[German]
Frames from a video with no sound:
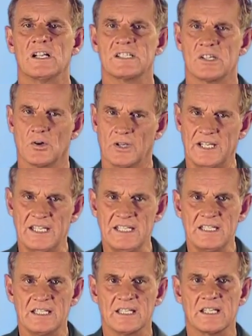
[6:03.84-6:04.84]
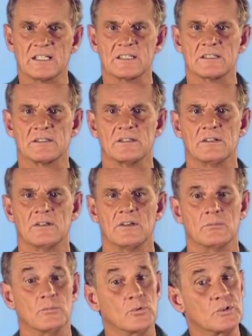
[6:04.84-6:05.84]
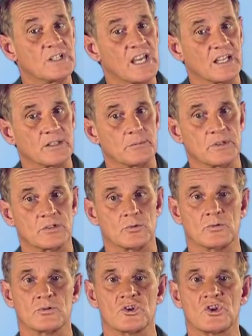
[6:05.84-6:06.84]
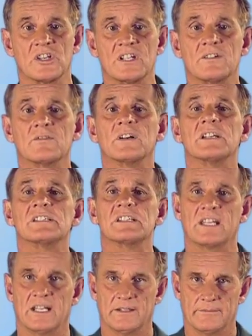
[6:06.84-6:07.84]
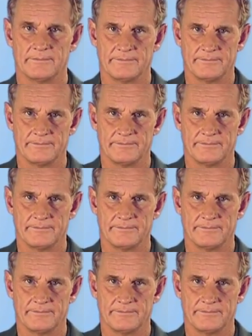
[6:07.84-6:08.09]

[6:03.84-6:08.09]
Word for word: als auch indirekte moderne Methoden schrittweise kennen.